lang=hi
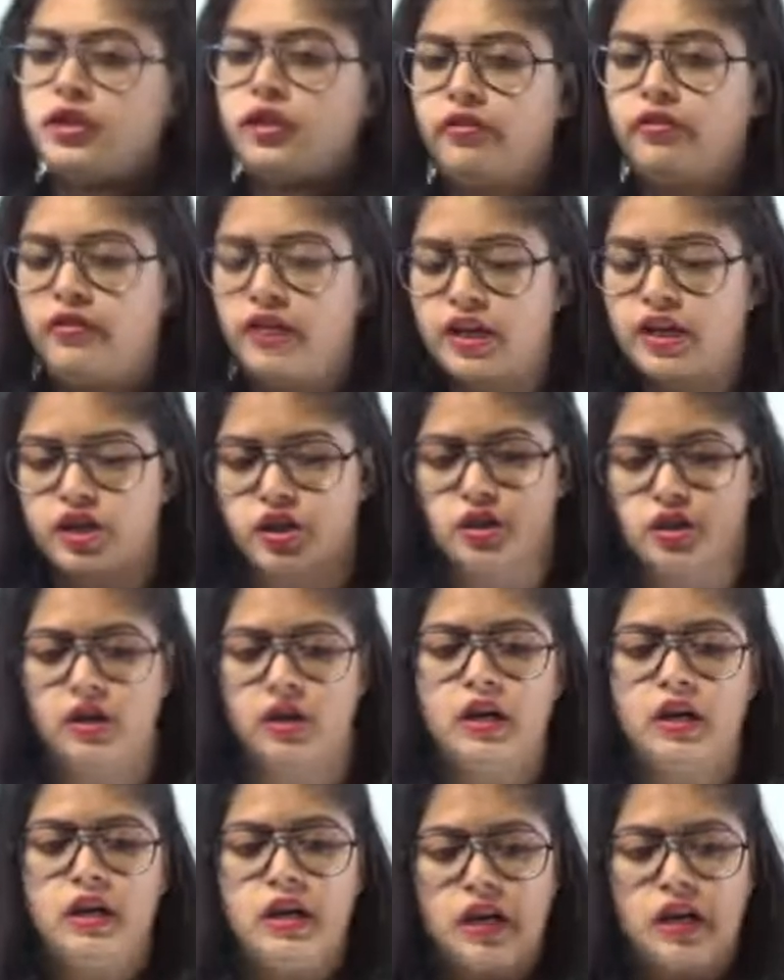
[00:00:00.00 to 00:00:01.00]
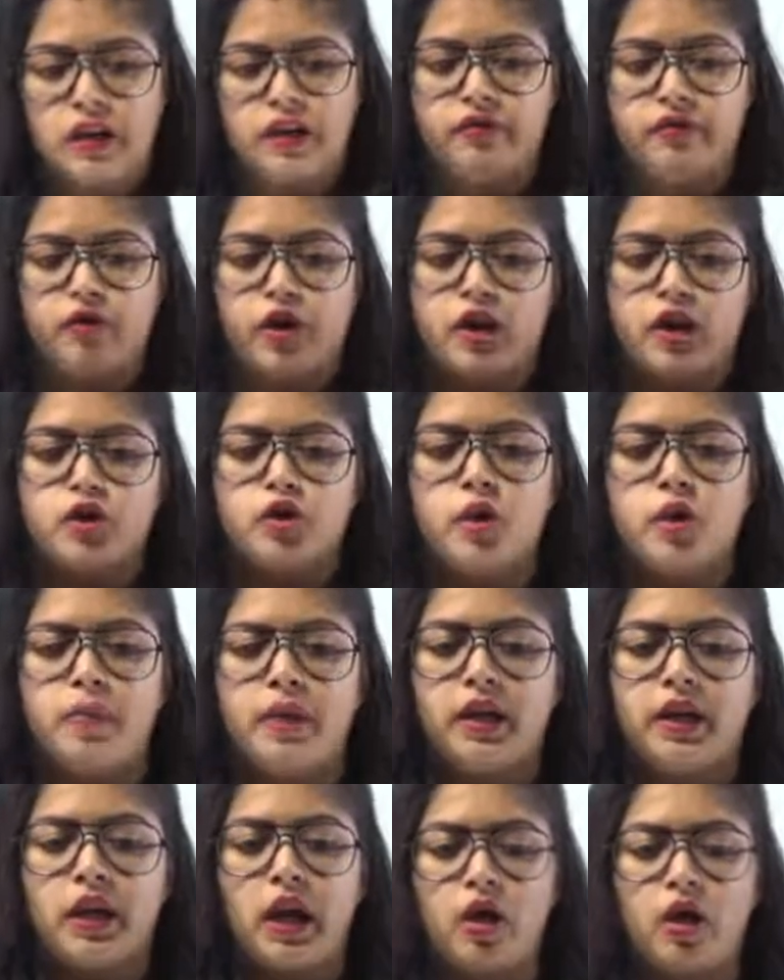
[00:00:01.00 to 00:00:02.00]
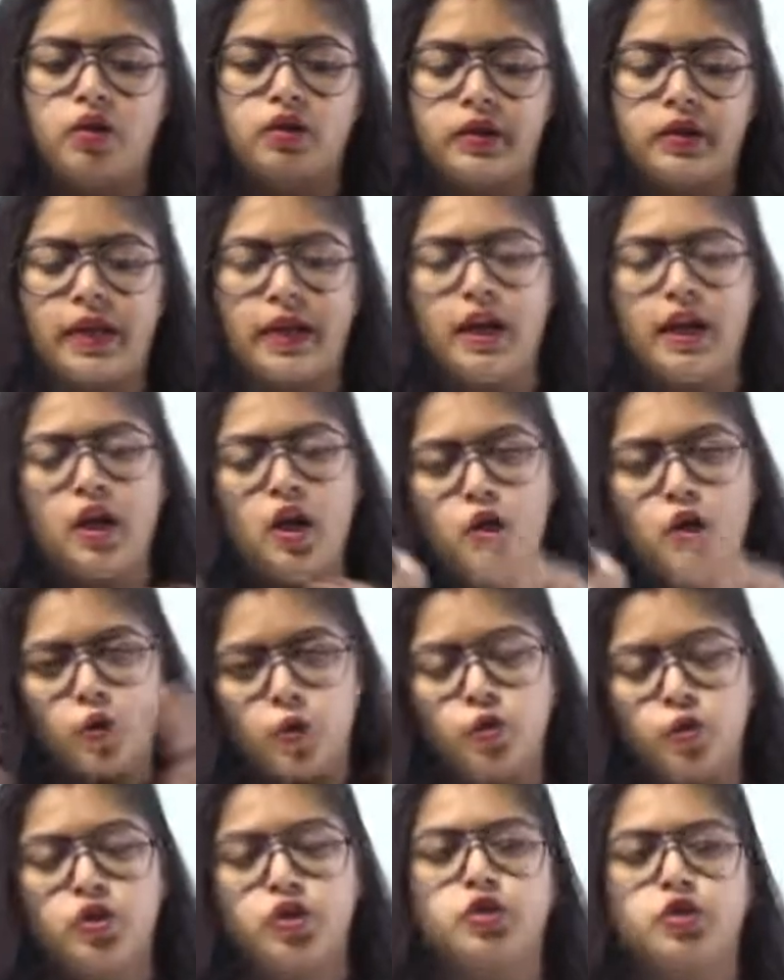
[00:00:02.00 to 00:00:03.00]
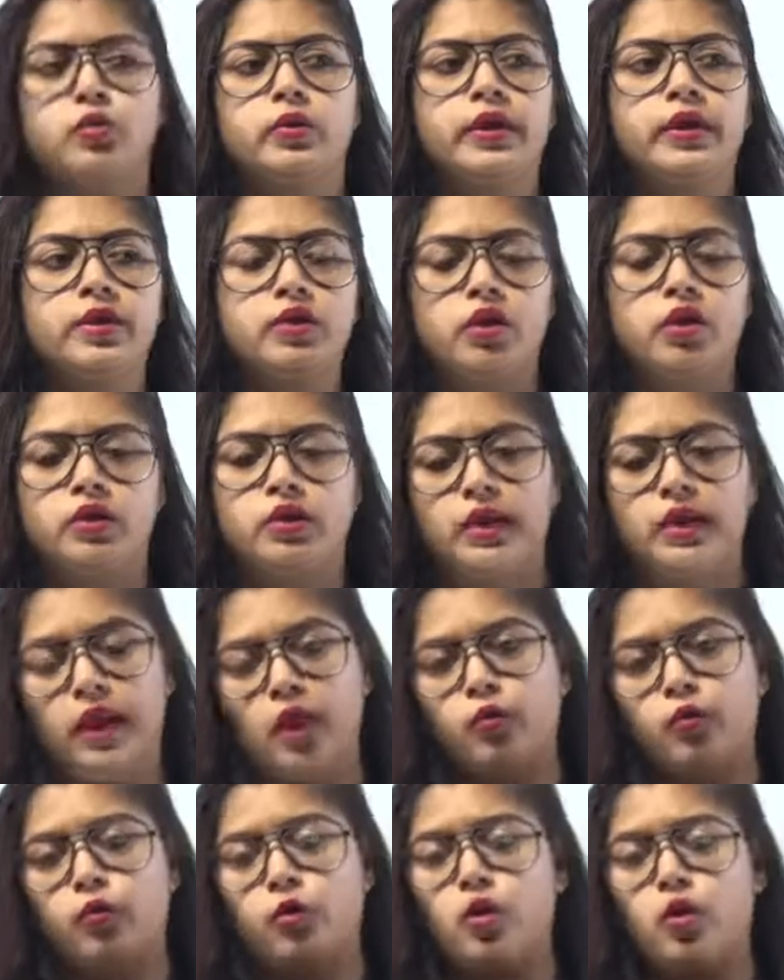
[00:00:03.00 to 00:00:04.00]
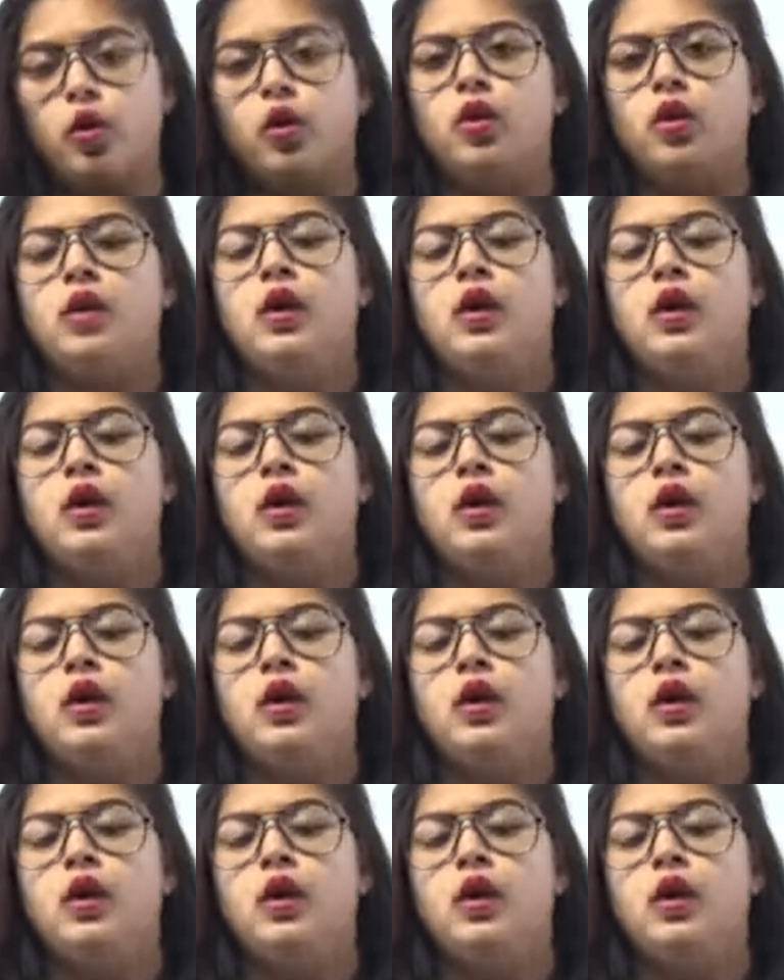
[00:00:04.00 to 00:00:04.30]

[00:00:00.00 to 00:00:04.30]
रिफ्लेक्शन वर्कशॉप में क्या होता है कुछ स्टूडेंट्स होते हैं उनको